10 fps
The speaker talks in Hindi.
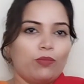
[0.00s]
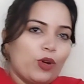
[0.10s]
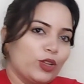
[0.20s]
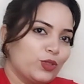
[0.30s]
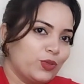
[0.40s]

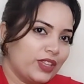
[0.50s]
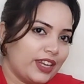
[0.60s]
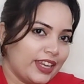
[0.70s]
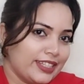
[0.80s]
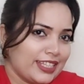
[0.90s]
बहुत सुंदर
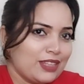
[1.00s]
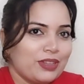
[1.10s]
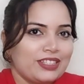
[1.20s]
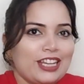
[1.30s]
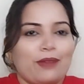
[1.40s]
है जैसे
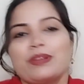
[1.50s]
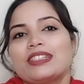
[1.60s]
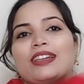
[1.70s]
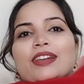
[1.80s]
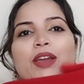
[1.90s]
मर्जी आप
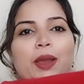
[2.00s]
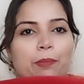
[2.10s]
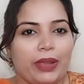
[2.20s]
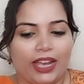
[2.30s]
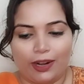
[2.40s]
इसे
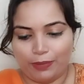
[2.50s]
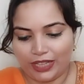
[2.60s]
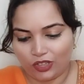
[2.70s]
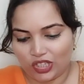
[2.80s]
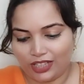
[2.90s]
पेयर अप
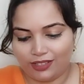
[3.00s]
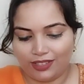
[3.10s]
कीजिए